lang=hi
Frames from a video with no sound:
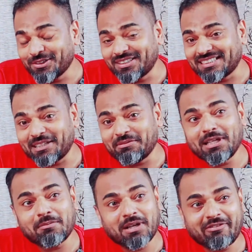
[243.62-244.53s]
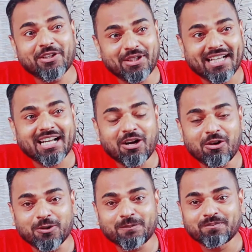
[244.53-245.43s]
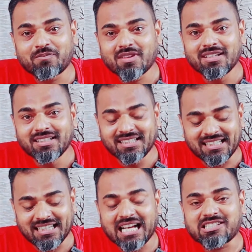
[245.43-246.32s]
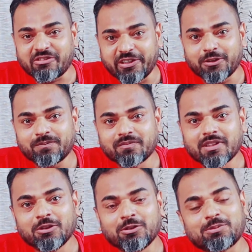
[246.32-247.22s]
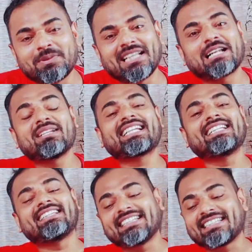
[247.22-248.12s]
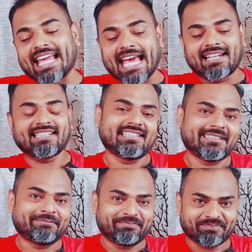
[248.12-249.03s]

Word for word: जिसने भी हमारा वीडियो देखा हो लास्ट वीडियो उसमें देखना मैंने कितनी तैयारी की थी